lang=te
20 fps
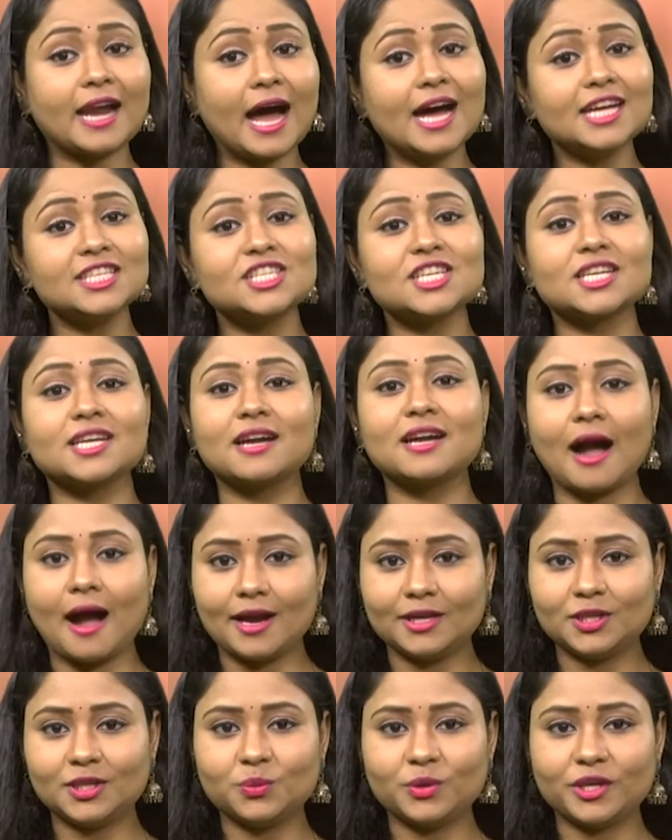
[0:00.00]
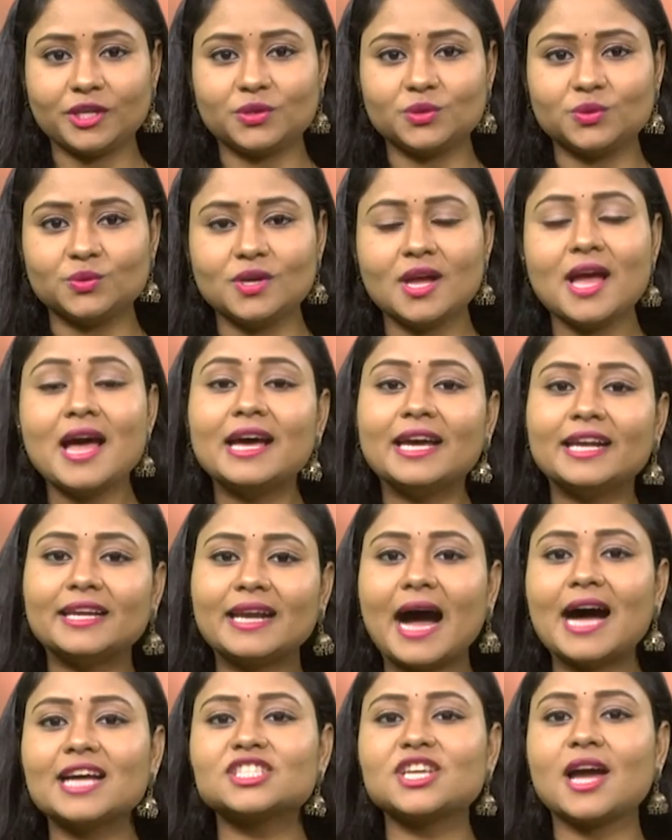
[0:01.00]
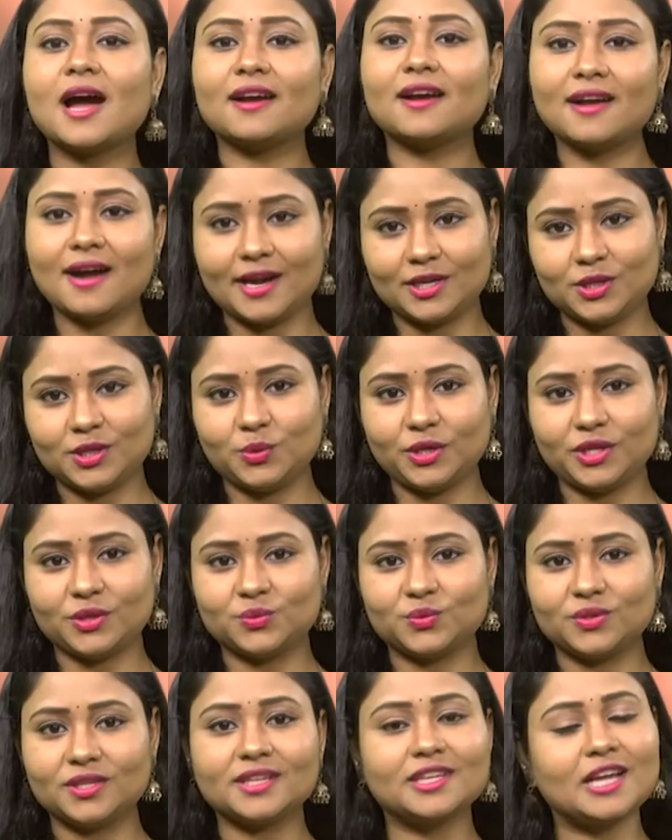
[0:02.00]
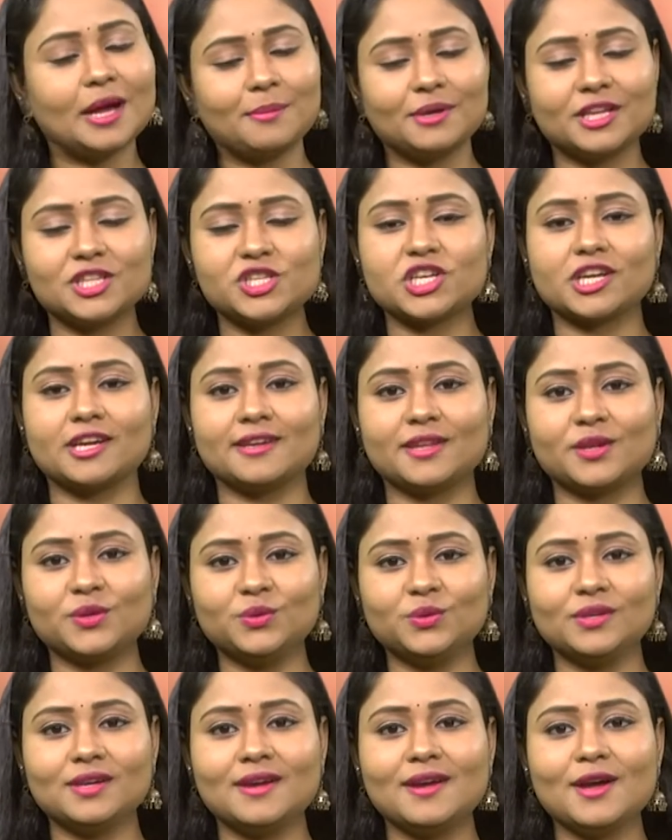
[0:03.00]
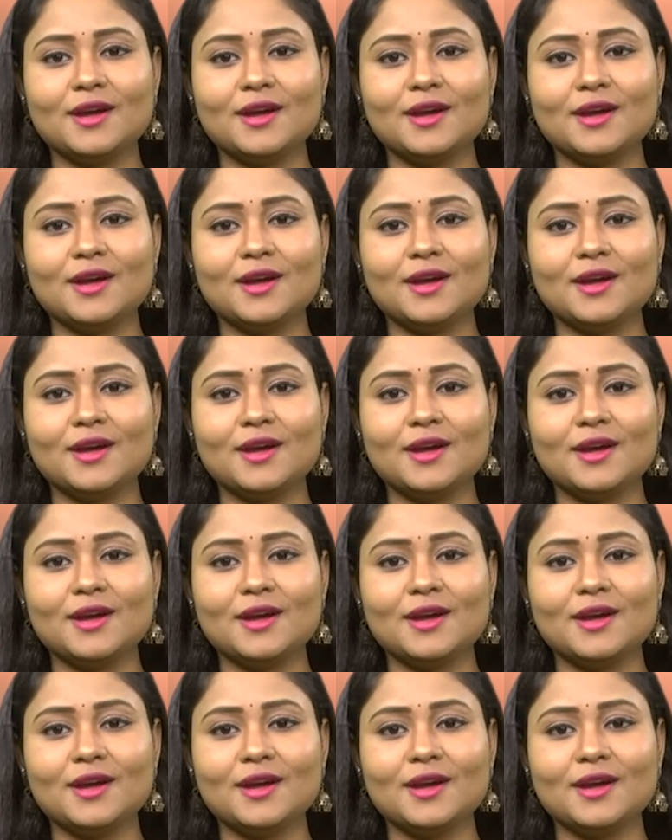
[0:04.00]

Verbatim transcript: రాజ్ ఘాట్ వేరు రాజా ఘాట్ వేరు గమనించగలరు